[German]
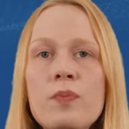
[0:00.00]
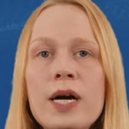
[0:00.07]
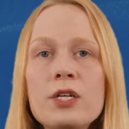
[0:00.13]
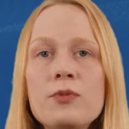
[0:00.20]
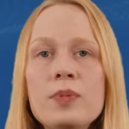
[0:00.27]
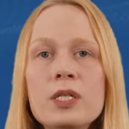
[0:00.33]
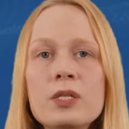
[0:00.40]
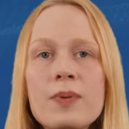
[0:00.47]

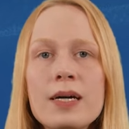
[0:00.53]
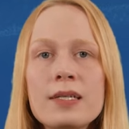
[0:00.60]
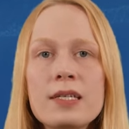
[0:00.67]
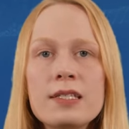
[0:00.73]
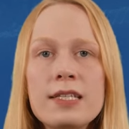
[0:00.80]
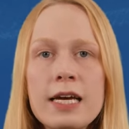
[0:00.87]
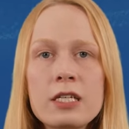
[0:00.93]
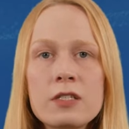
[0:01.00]
beispielsweise
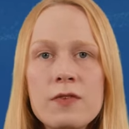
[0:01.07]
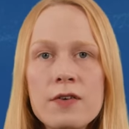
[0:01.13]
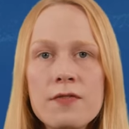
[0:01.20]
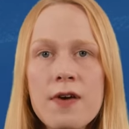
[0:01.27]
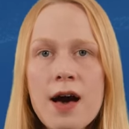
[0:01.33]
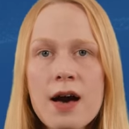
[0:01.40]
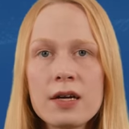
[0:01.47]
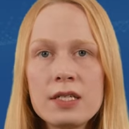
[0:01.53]
sechs
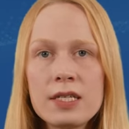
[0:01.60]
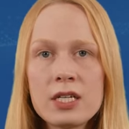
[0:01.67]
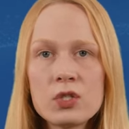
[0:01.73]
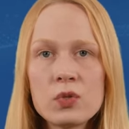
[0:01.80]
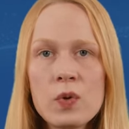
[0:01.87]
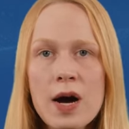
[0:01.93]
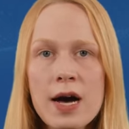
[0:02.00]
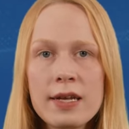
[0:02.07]
Verfahren
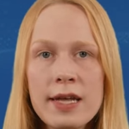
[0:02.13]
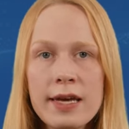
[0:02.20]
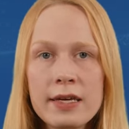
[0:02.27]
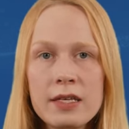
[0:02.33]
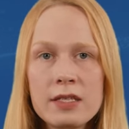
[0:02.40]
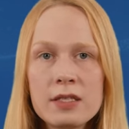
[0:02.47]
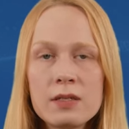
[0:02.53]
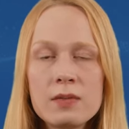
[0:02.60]
dazu
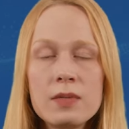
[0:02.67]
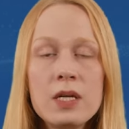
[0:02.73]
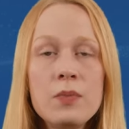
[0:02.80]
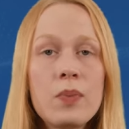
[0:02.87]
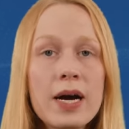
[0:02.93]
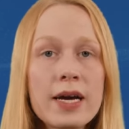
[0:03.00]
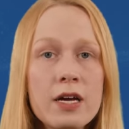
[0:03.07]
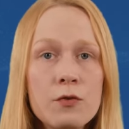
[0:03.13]
anhängig. In
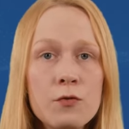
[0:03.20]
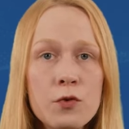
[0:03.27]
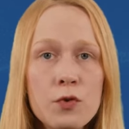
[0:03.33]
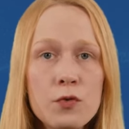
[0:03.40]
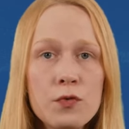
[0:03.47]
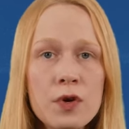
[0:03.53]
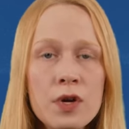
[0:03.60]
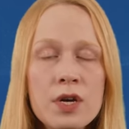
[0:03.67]
Bayern
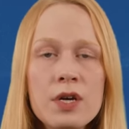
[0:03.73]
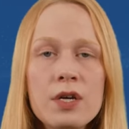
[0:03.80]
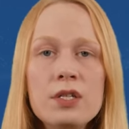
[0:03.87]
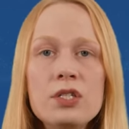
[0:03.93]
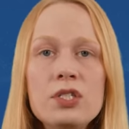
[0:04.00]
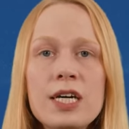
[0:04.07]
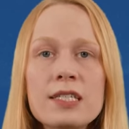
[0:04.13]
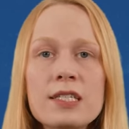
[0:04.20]
fünf,
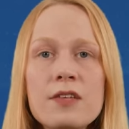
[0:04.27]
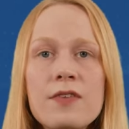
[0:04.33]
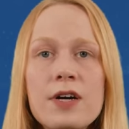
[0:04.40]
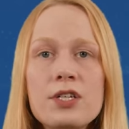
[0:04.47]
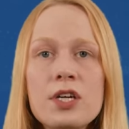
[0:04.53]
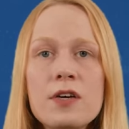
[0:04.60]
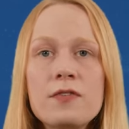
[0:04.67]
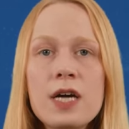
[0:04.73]
die
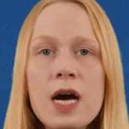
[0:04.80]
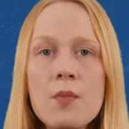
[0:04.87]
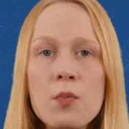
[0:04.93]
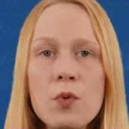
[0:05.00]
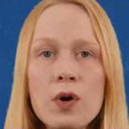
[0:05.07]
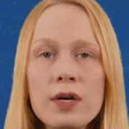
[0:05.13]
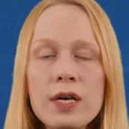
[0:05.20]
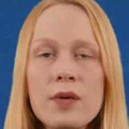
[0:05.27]
Staatsanwaltschaft
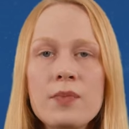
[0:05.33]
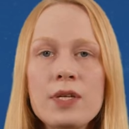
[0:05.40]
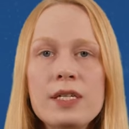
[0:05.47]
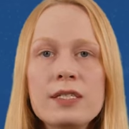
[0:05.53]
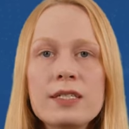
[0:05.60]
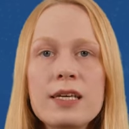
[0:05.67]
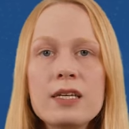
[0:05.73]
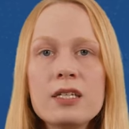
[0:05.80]
Hamburg
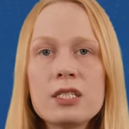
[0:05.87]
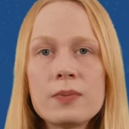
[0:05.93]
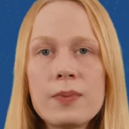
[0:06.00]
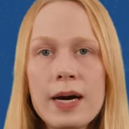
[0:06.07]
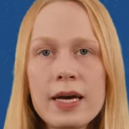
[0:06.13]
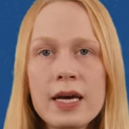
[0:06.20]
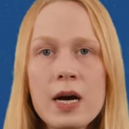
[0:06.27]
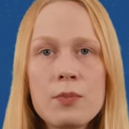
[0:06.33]
ermittelt gegen
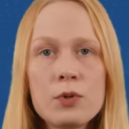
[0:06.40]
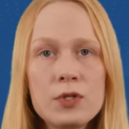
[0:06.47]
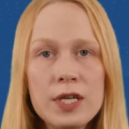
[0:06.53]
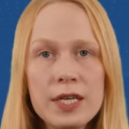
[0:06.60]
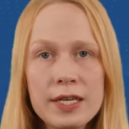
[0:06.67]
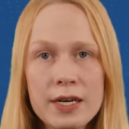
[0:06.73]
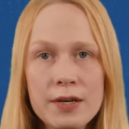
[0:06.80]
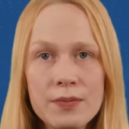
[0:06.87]
zwei
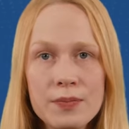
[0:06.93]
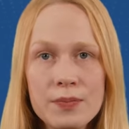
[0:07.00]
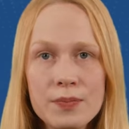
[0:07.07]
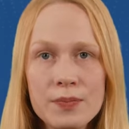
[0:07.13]
Apotheker.